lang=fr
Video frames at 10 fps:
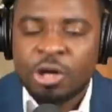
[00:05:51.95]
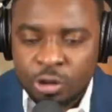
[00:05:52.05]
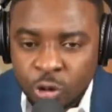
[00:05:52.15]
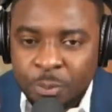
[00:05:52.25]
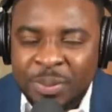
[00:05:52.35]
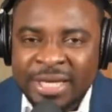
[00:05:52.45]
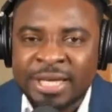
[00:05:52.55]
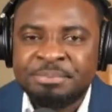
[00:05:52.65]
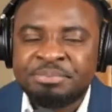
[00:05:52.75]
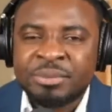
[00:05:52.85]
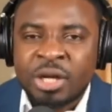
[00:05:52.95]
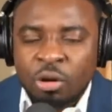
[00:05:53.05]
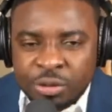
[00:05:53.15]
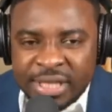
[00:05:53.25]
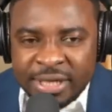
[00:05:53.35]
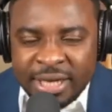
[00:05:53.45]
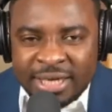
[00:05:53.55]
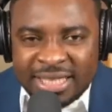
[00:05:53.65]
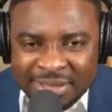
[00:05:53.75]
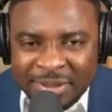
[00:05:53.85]
yo payé une série de
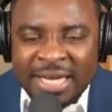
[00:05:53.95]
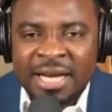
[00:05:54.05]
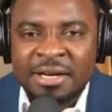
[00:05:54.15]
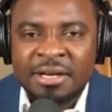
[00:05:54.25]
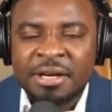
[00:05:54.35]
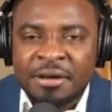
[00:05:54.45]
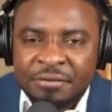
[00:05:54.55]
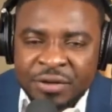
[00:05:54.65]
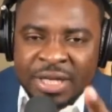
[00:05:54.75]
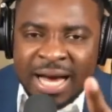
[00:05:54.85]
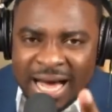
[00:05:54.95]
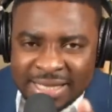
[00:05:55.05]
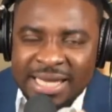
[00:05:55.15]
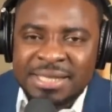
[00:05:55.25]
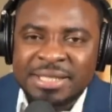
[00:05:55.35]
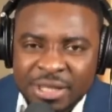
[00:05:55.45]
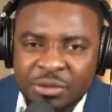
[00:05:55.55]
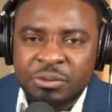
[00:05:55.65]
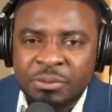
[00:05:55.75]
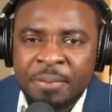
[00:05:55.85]
criminels viennent assassiner
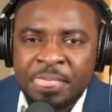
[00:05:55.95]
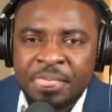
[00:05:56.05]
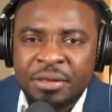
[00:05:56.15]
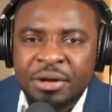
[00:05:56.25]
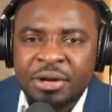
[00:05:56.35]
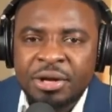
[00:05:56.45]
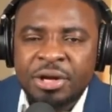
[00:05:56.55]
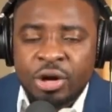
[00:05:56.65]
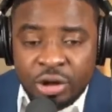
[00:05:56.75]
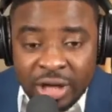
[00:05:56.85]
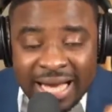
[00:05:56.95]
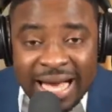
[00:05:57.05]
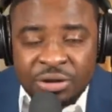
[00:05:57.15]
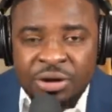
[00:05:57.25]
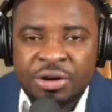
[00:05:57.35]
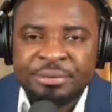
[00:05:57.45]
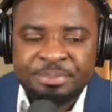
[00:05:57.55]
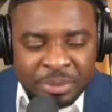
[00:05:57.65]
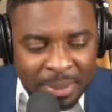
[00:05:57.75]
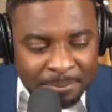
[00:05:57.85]
ou. Le cas de
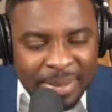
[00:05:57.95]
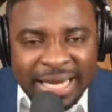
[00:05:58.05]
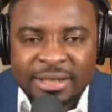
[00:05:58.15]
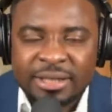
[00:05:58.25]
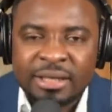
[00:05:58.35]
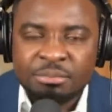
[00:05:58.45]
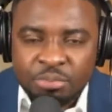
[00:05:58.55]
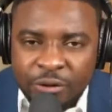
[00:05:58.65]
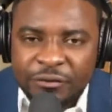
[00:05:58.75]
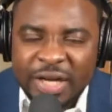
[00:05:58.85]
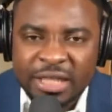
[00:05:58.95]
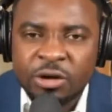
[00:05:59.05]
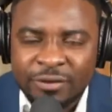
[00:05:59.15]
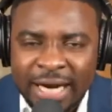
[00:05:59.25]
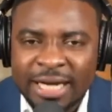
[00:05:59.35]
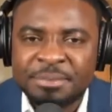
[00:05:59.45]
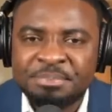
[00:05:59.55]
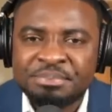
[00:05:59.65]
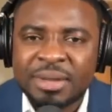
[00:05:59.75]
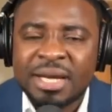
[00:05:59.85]
Maître Monferré d'Oval.
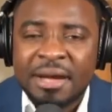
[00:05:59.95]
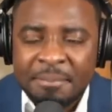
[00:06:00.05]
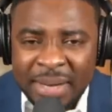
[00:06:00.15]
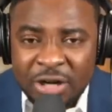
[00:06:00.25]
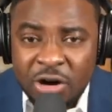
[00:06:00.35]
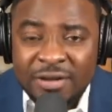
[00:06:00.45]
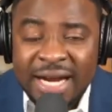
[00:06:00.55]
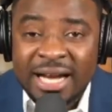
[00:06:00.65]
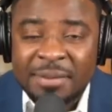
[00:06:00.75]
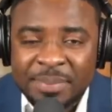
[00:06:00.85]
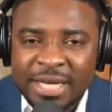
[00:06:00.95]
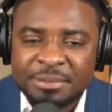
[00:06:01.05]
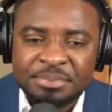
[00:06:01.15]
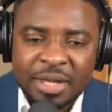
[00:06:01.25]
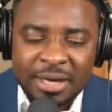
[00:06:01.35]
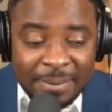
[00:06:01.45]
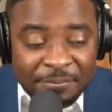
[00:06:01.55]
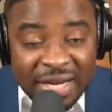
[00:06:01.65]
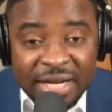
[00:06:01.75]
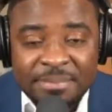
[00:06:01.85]
Maître Doval Campé l'a
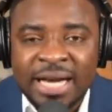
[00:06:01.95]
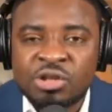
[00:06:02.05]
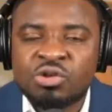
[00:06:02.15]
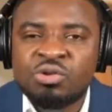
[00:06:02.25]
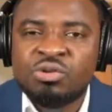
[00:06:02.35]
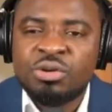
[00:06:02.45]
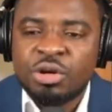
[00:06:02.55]
fait débat sur